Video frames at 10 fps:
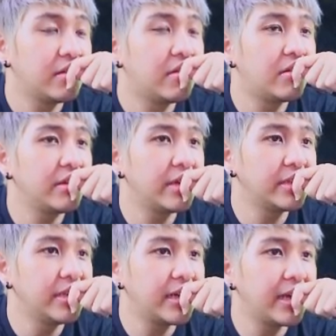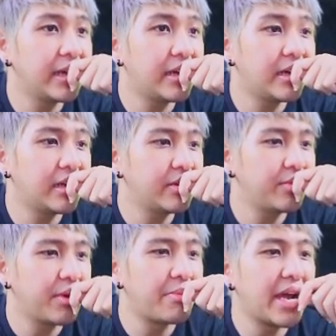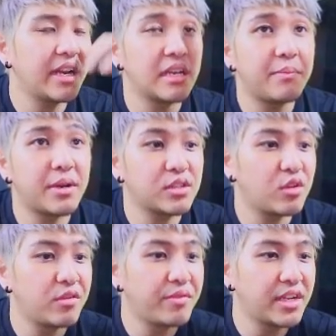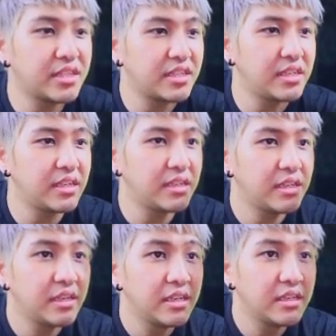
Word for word: Oh iya, jadi kayak eh, kemarin ya press conference-nya